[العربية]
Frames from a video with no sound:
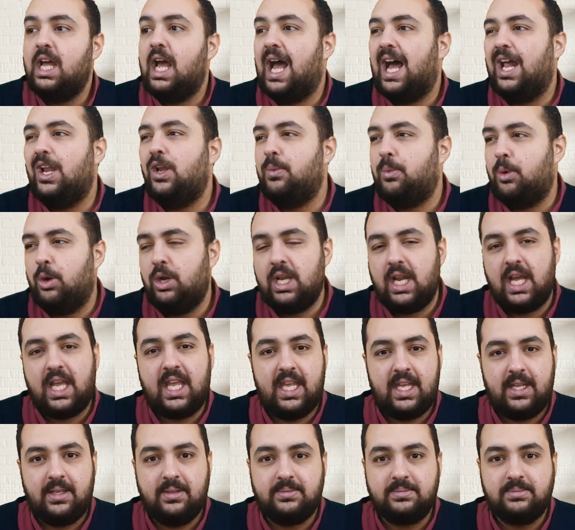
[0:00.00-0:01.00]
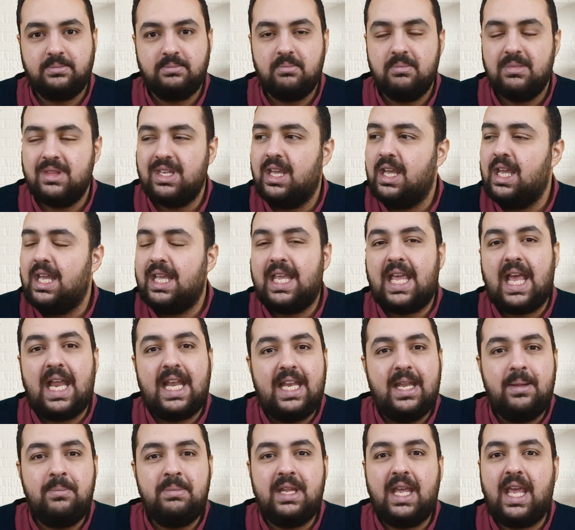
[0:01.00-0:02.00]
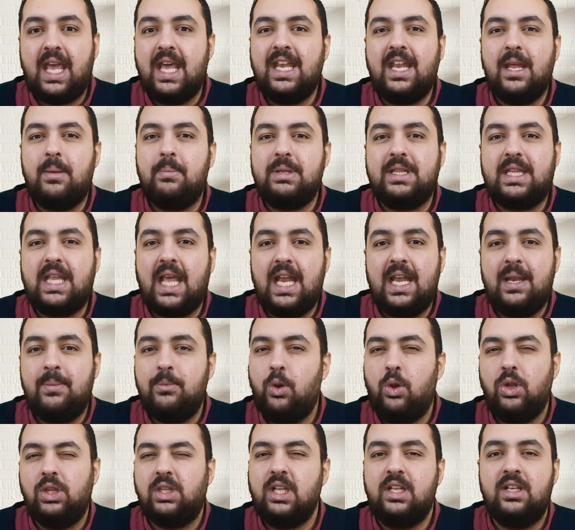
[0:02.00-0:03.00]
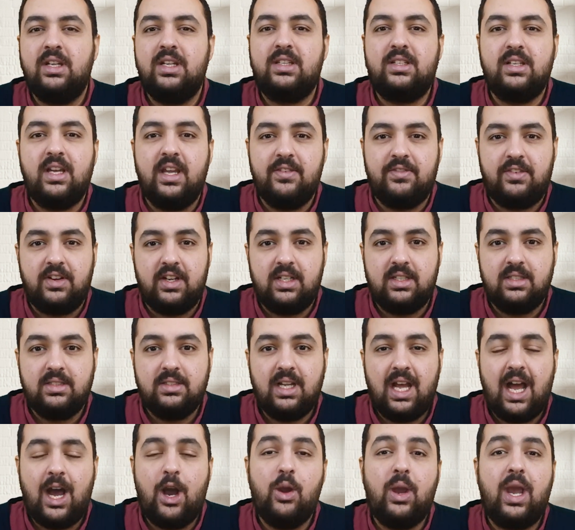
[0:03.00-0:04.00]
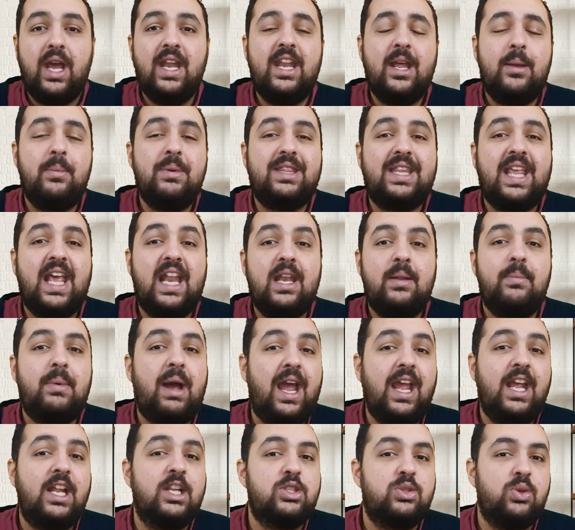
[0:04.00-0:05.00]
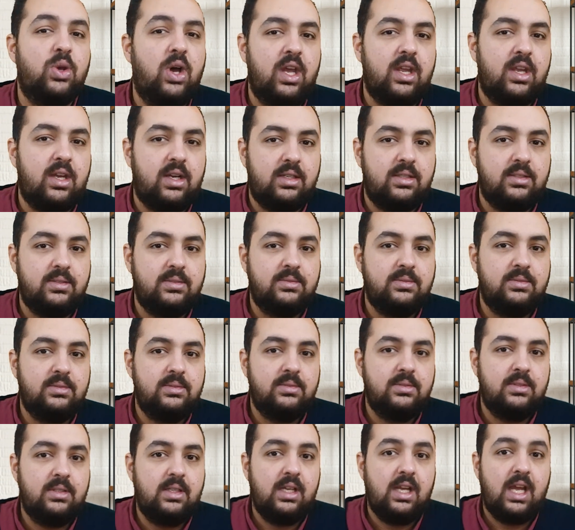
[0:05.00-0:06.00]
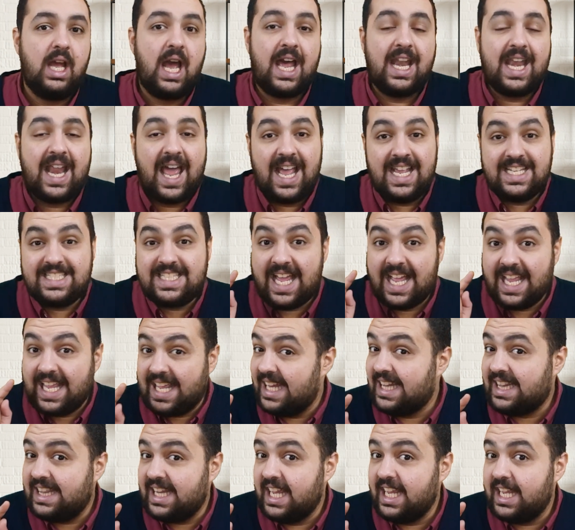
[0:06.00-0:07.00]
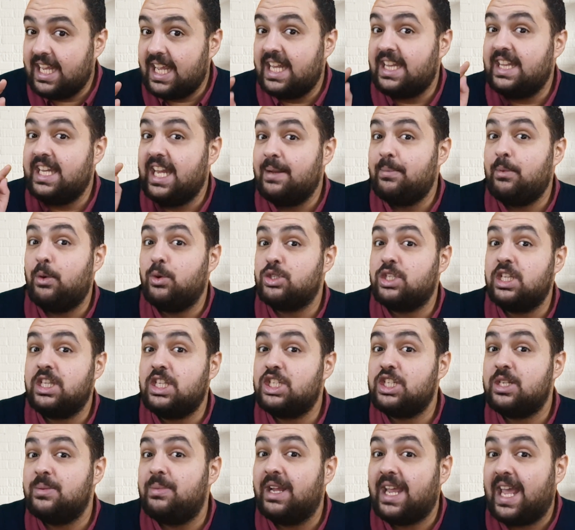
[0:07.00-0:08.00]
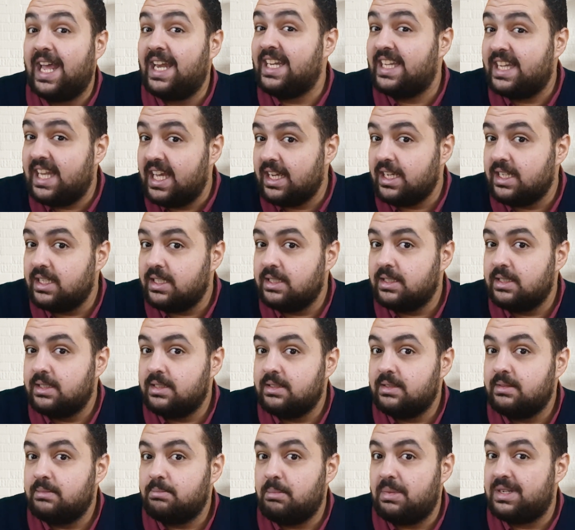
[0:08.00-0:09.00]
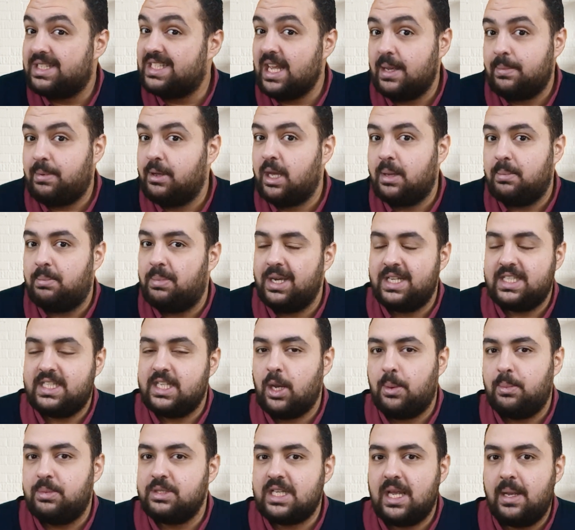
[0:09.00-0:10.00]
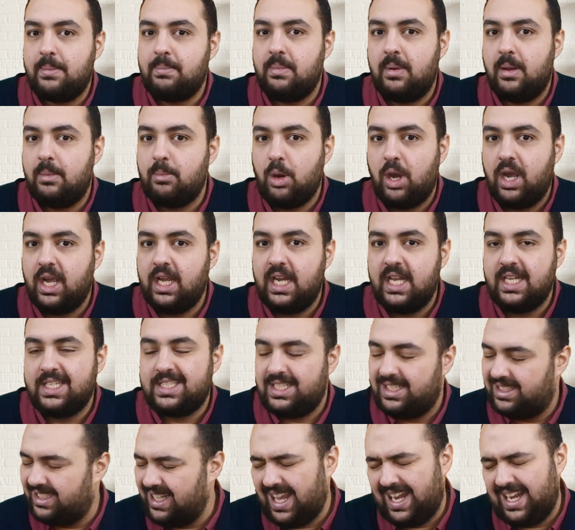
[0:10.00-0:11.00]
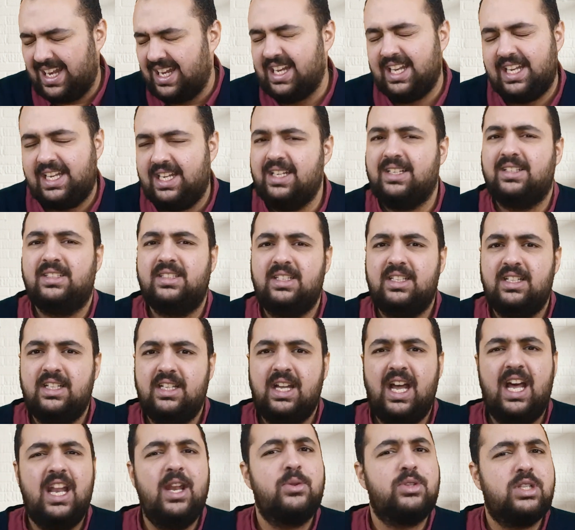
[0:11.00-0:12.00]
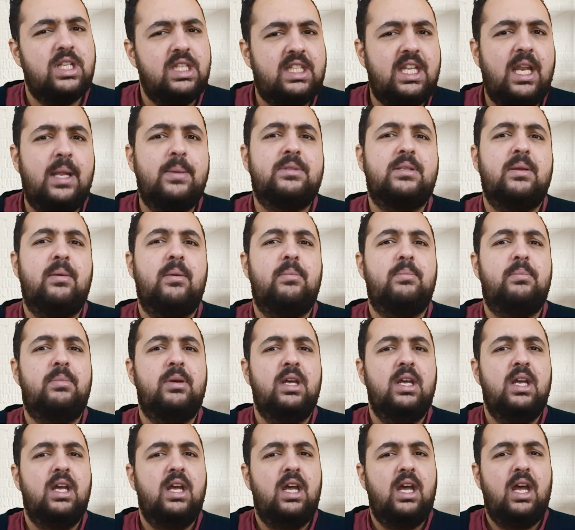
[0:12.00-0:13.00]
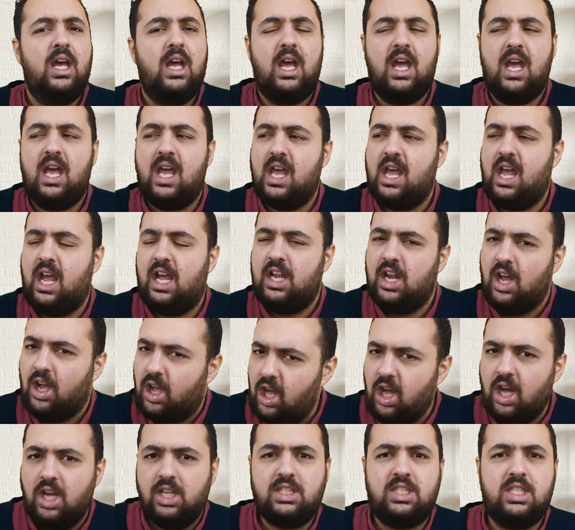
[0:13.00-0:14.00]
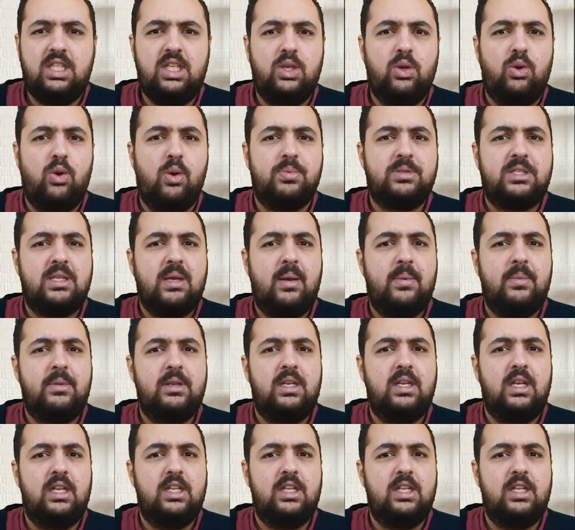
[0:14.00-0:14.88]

قال له بقول لك ايه كلمني كانك بتكلم جولدن ريتريفر او كانك بتكلم عيل صغير انا عايز اكد لك ان انا ما وصلتش لمكاني ده بسبب خبرتي او بسبب مؤهلاتي لا لا لا لا انا وصلت لها بسبب آه، علاقاتي وبسبب